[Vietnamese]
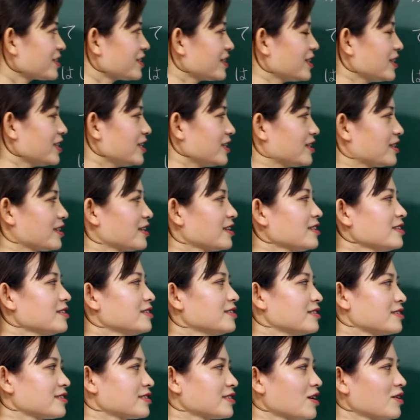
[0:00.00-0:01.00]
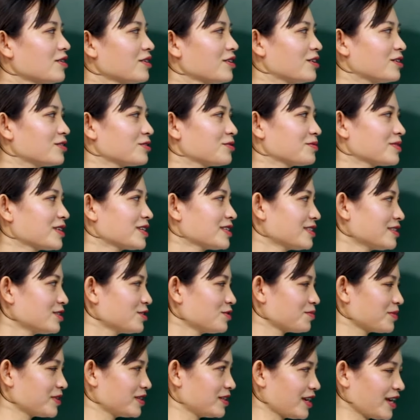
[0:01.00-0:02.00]
Thì cái từ sau đó chúng ta sẽ
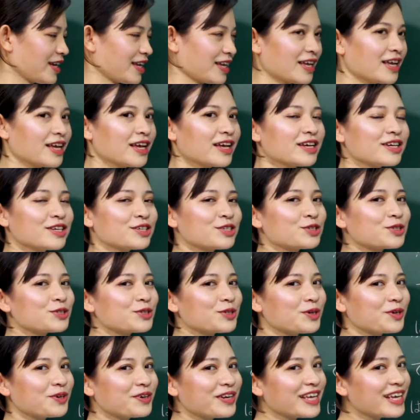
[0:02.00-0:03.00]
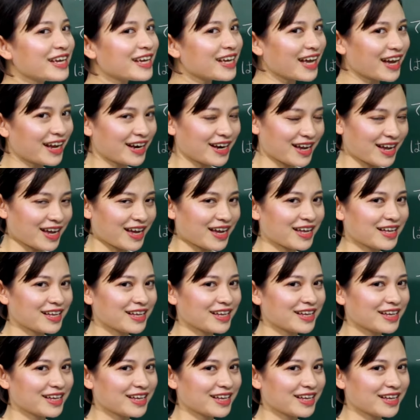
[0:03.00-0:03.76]
dùng từ này sore kara.